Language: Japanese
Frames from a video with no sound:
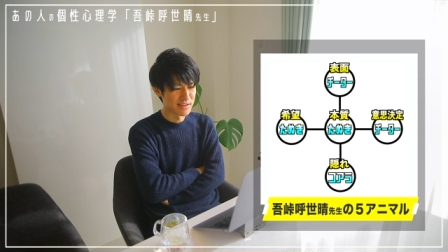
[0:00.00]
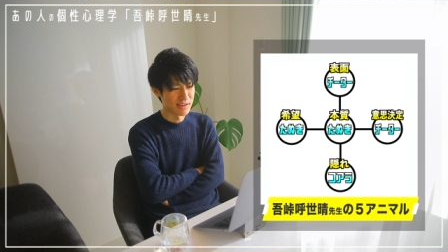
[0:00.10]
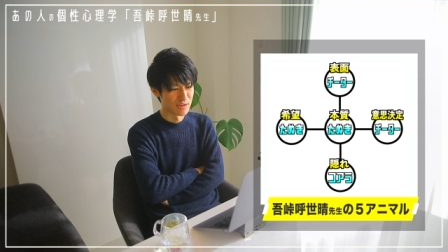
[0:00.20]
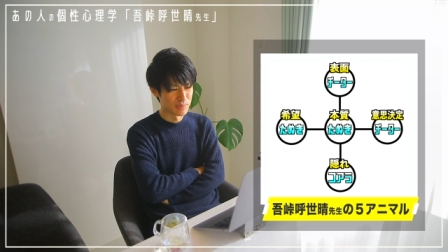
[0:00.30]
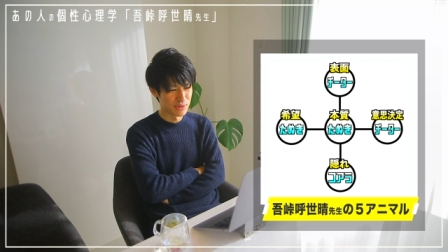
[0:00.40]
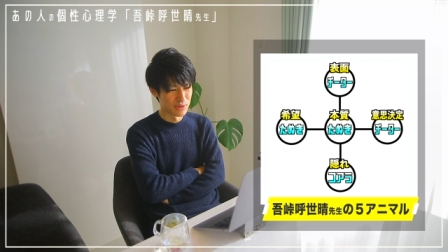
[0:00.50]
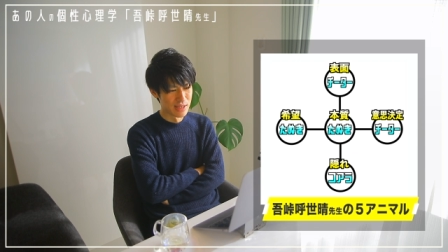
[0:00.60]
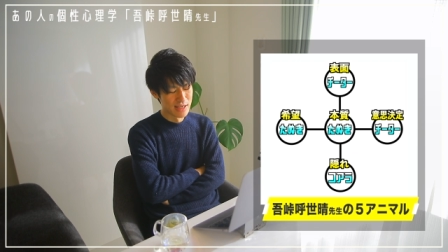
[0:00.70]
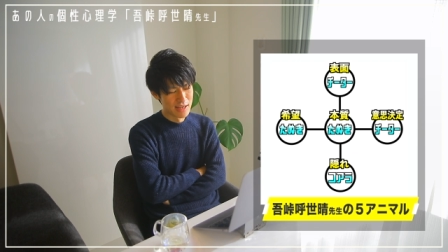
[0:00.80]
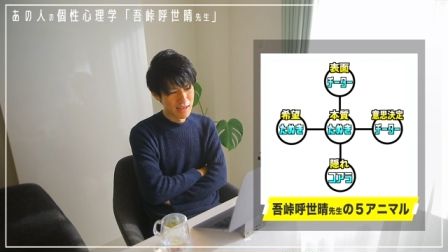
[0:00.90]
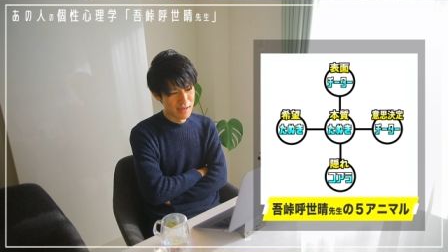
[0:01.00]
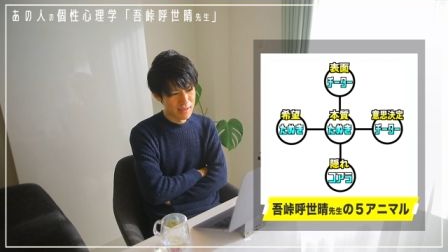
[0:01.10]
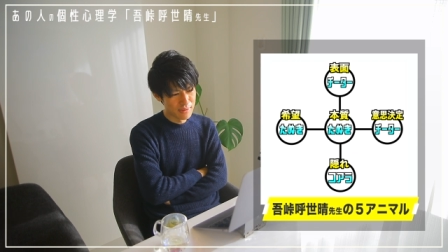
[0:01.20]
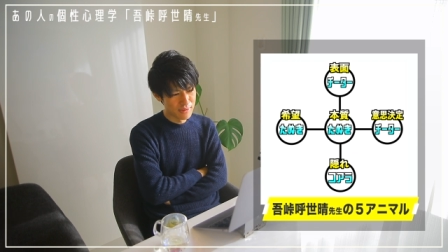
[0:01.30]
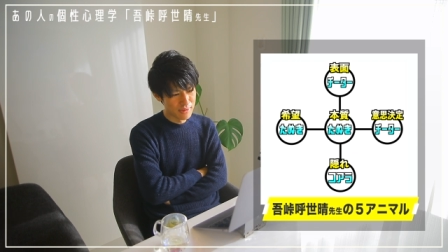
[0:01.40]
んですけども、
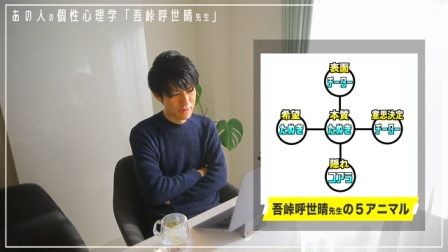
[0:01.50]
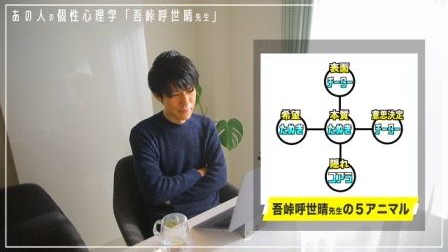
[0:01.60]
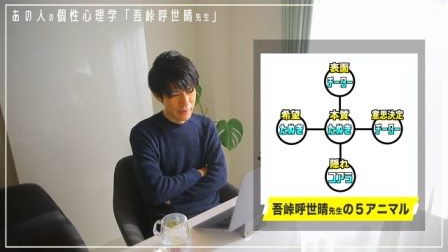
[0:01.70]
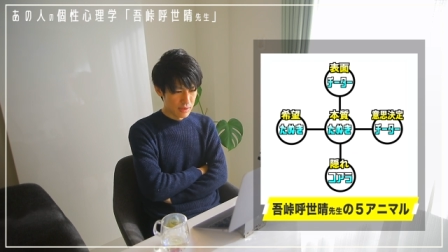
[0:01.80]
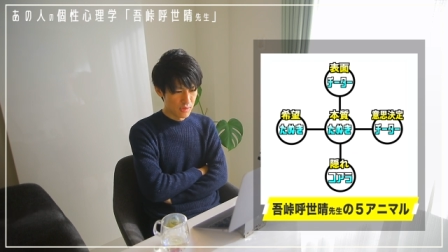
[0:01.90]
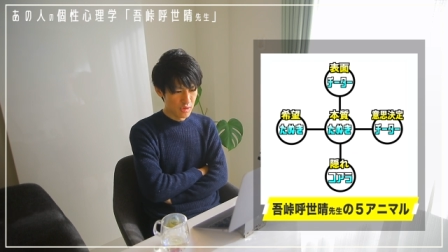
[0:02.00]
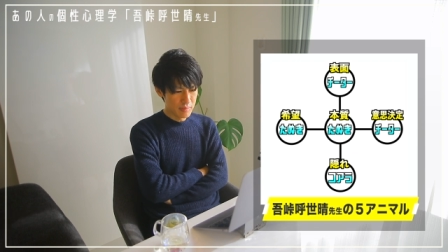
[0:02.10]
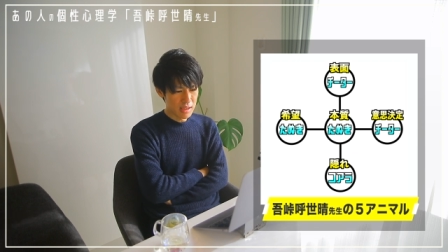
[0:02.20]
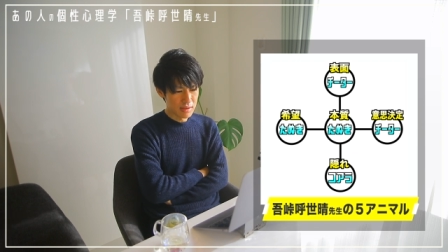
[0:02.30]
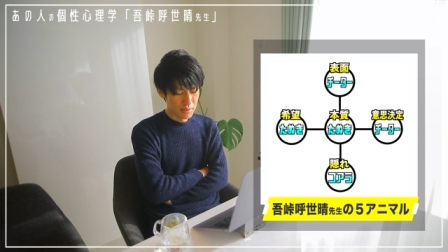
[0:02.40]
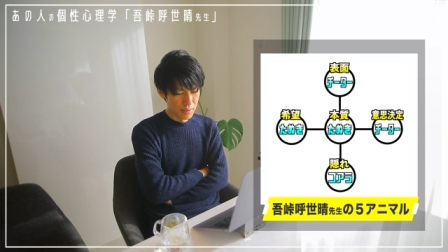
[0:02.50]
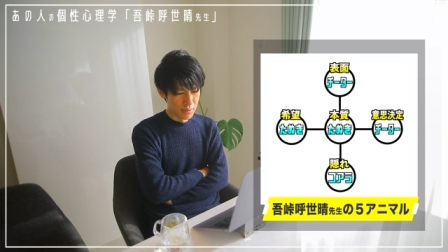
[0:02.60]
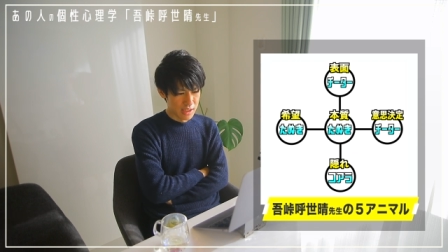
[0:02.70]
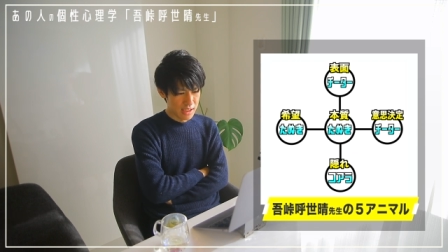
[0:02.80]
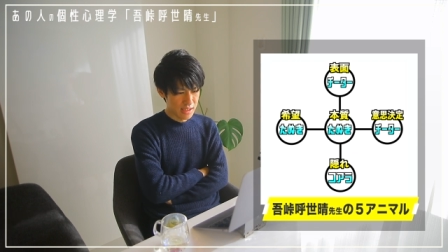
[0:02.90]
表面
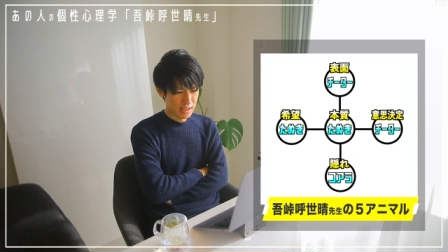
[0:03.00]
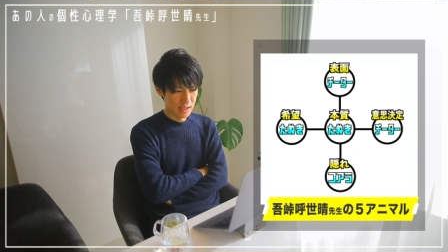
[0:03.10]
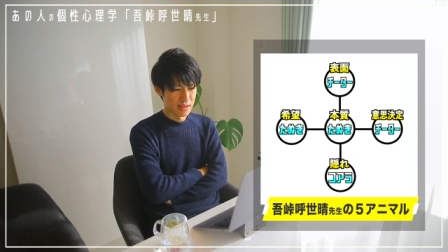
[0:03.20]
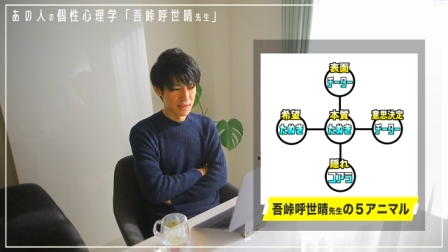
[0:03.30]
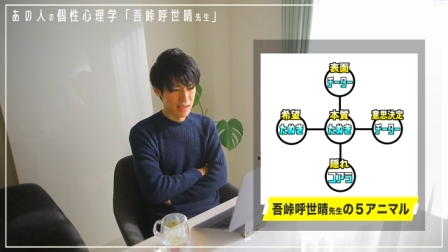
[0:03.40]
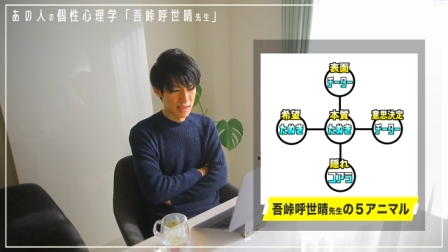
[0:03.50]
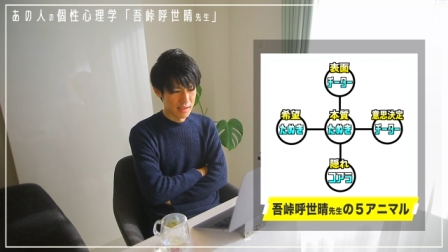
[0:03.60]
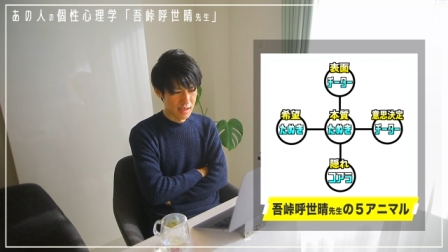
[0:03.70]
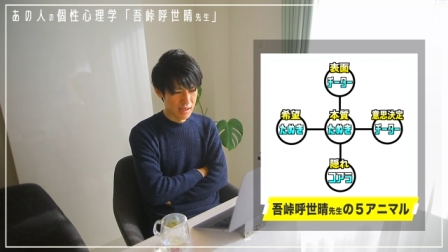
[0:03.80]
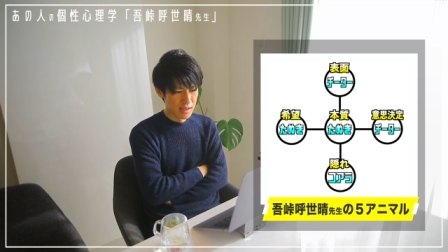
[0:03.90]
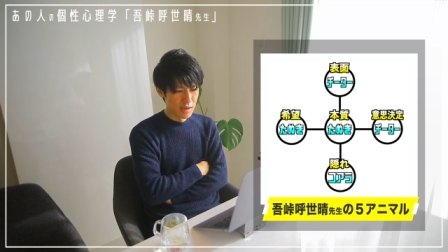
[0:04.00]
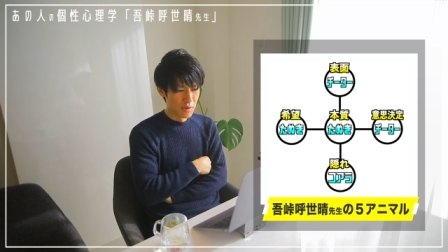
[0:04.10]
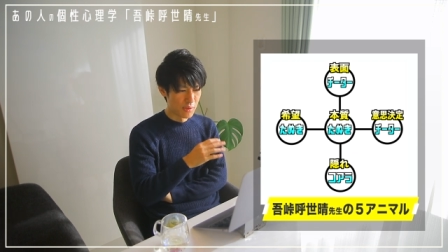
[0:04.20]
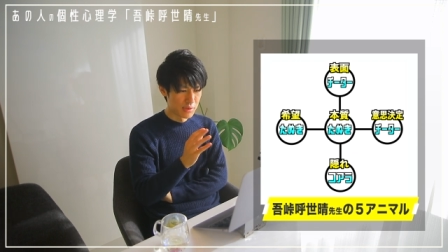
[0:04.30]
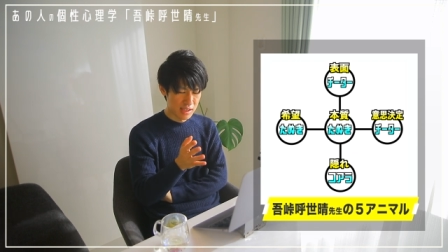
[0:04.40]
と意思決定が
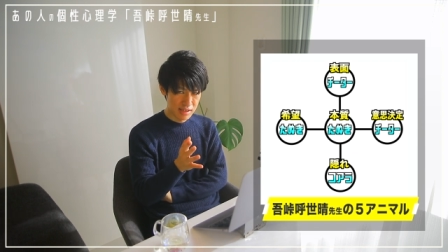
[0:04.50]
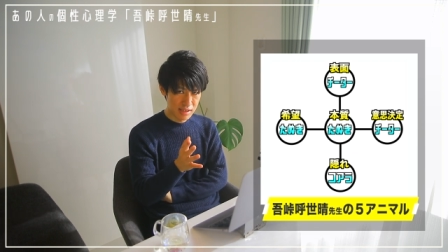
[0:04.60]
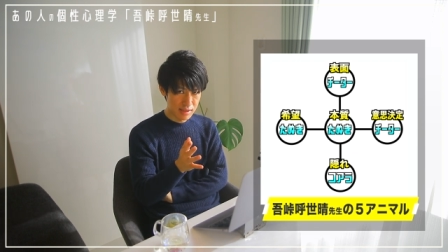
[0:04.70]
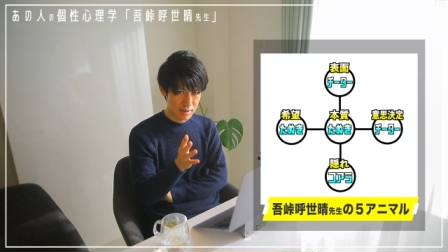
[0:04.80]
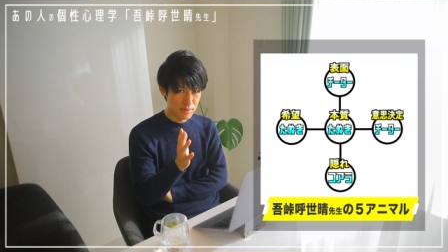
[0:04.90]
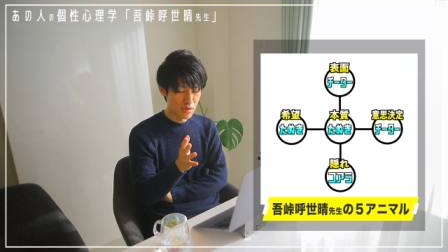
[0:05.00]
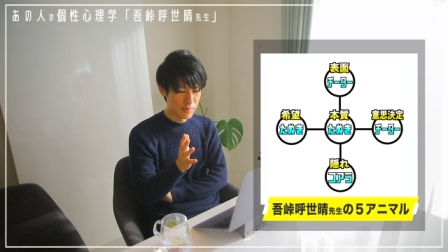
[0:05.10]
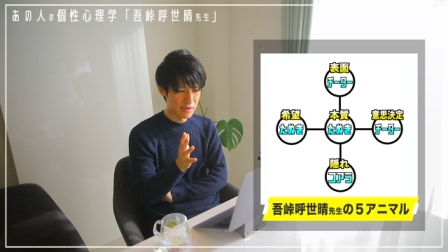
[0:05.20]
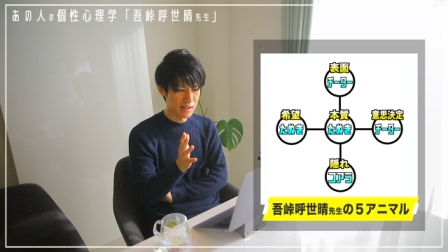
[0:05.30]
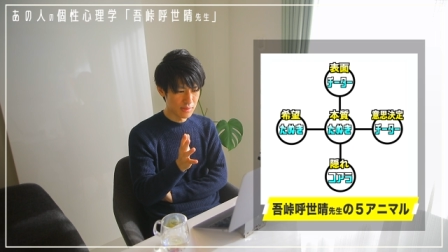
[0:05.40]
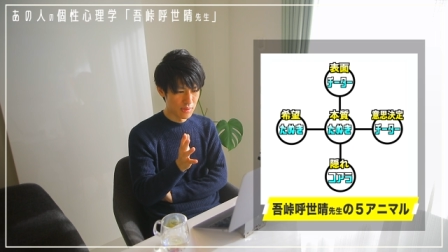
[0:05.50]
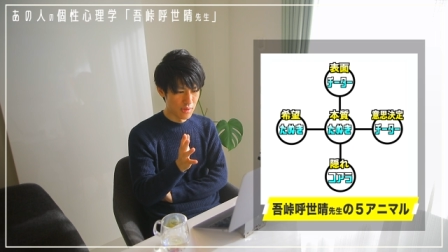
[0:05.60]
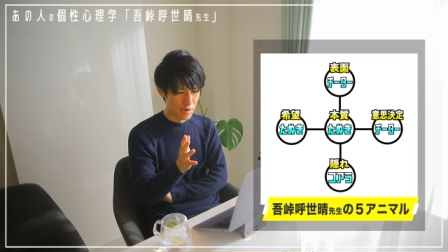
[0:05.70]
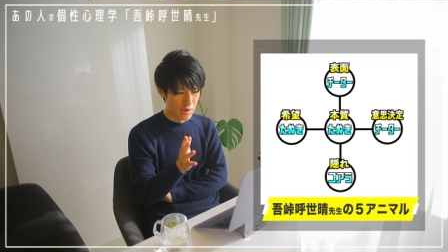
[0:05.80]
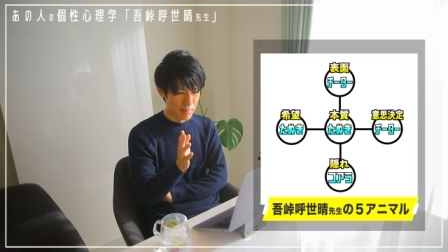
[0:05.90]
同じ動物だと、